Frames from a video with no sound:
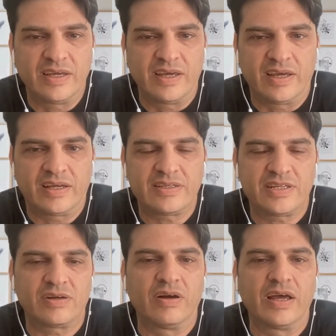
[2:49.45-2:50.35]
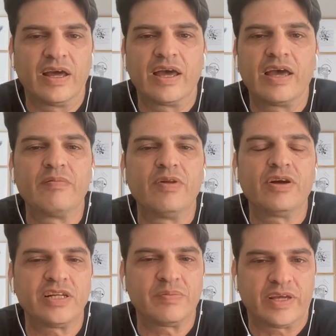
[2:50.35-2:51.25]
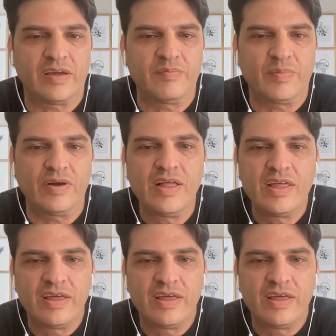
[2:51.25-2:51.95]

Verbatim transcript: Eh, qué sé yo. Eh, hay blockchains, por ejemplo,